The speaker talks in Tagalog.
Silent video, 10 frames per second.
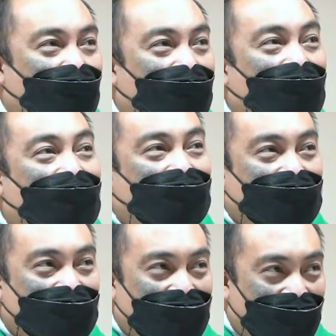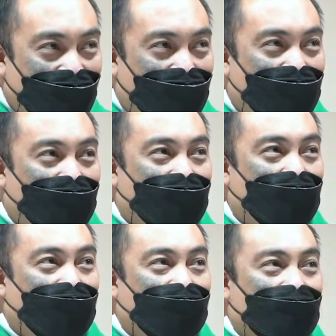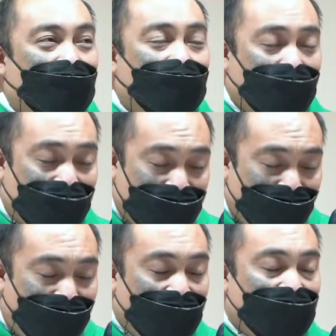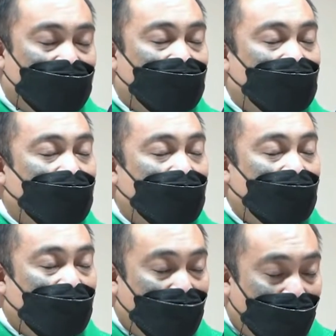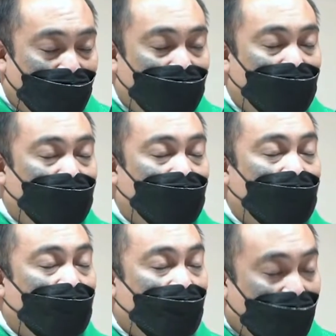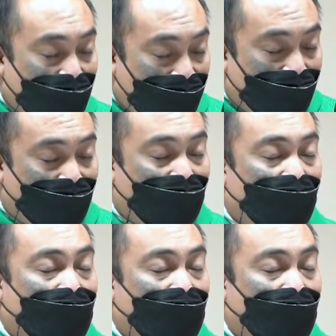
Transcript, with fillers: but let us give forgiveness, love, care,